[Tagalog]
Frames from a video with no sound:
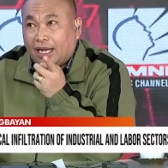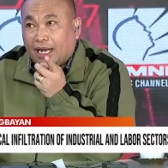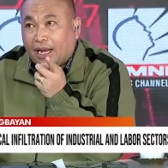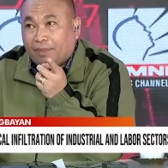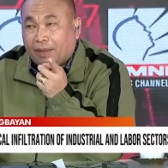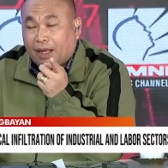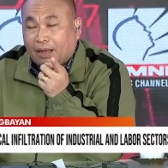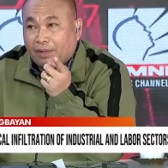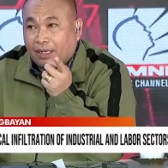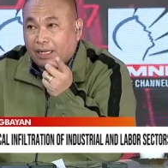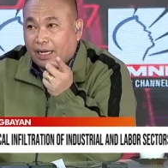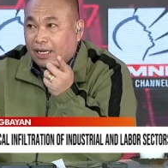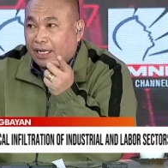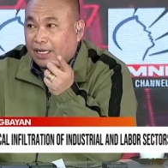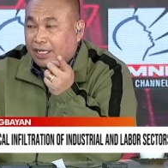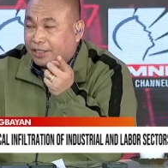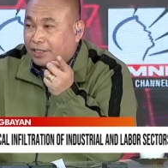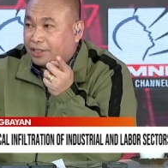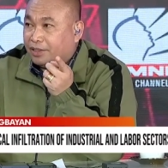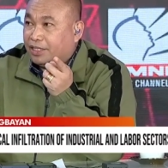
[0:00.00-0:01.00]
Alam namin ang
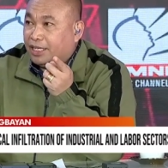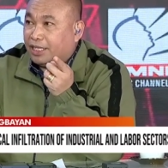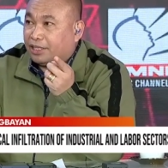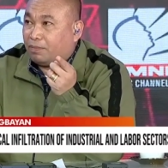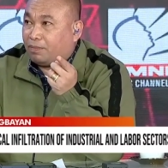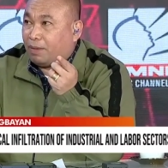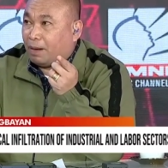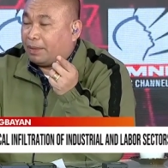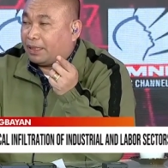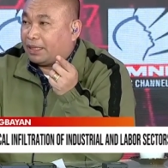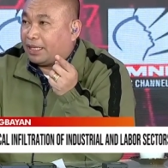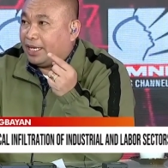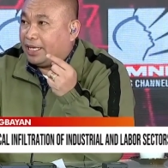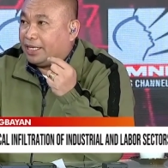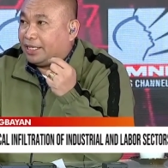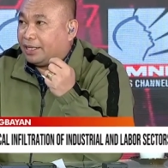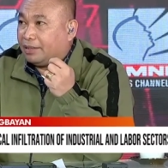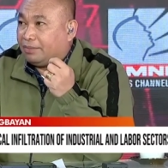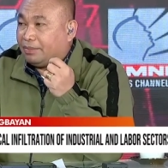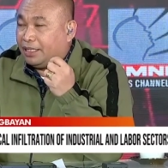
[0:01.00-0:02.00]
risgo dito,
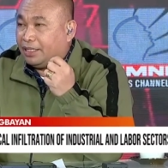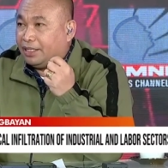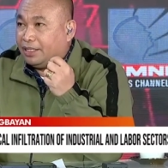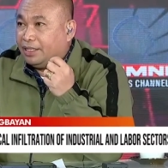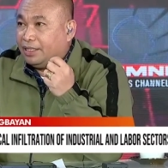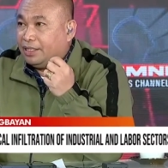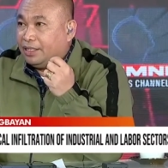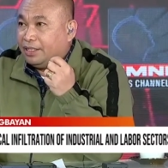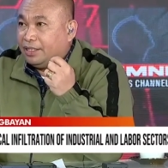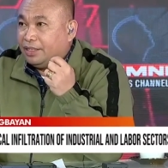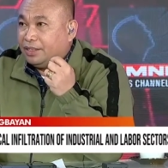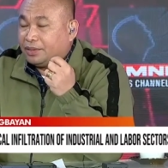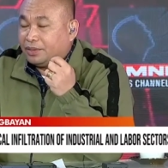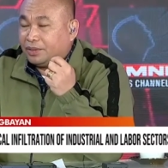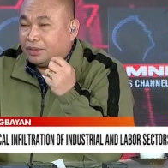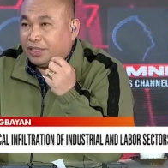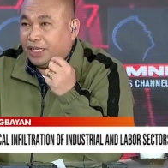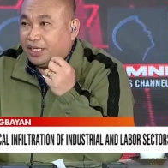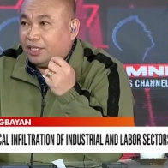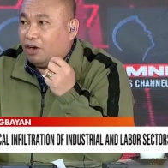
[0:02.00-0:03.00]
papatayin kami. Mm-hmm. So,
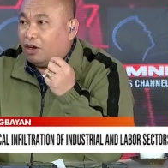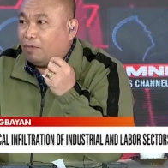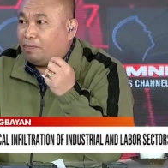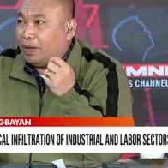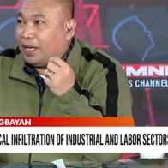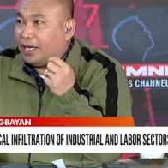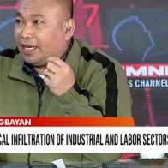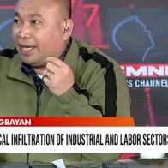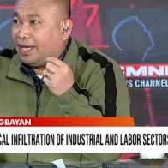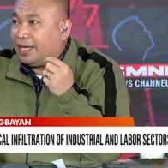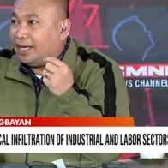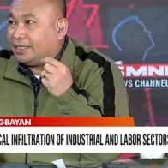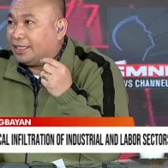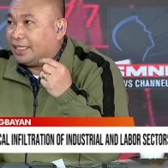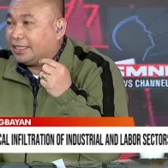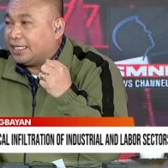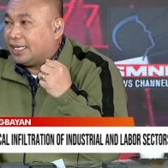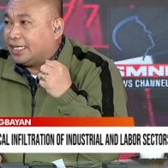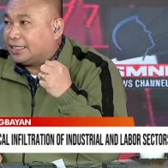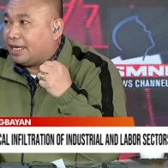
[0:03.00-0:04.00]
sino ang piki
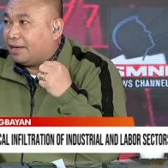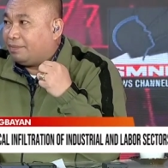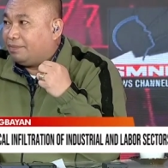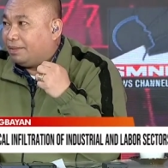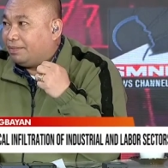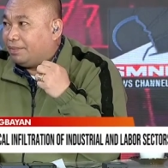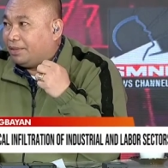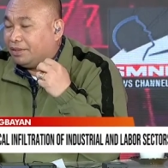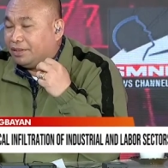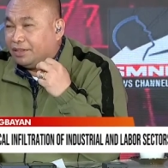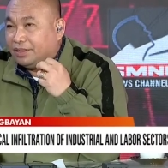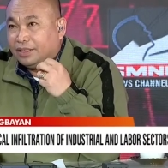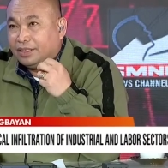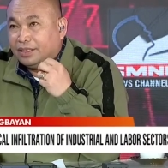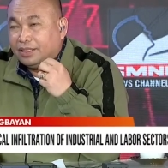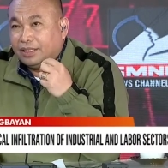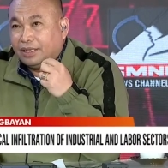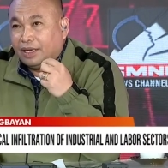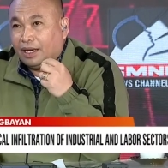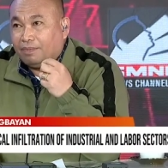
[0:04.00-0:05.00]
na sinasabi mo?
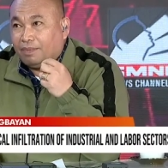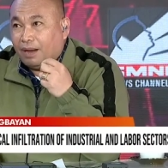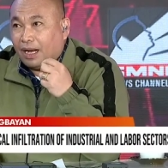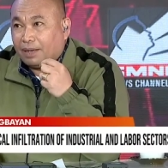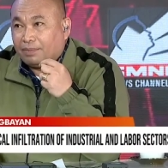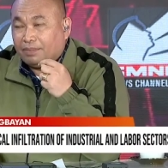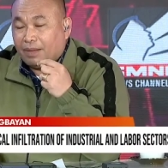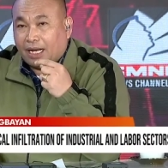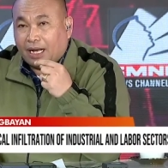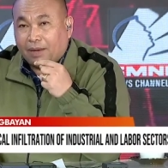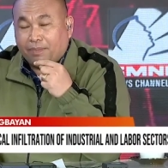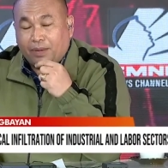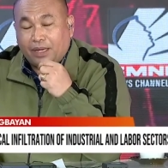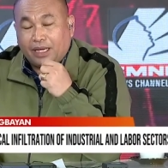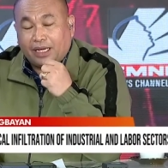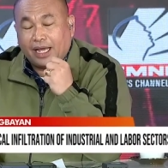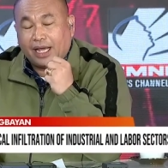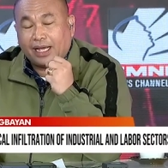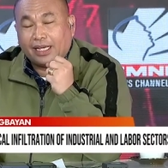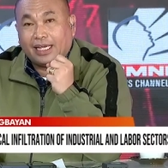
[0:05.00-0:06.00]
uh, bak baka
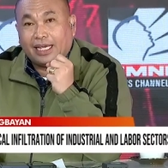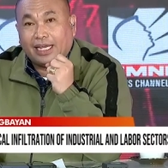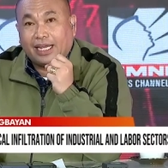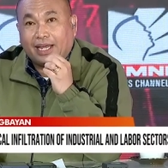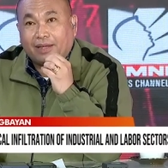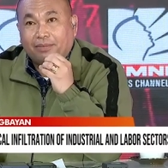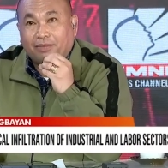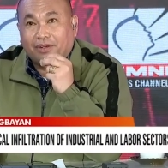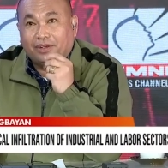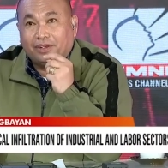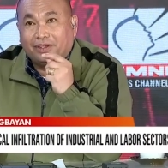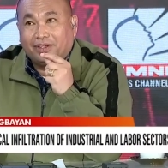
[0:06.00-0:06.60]
piki ang kilay mo.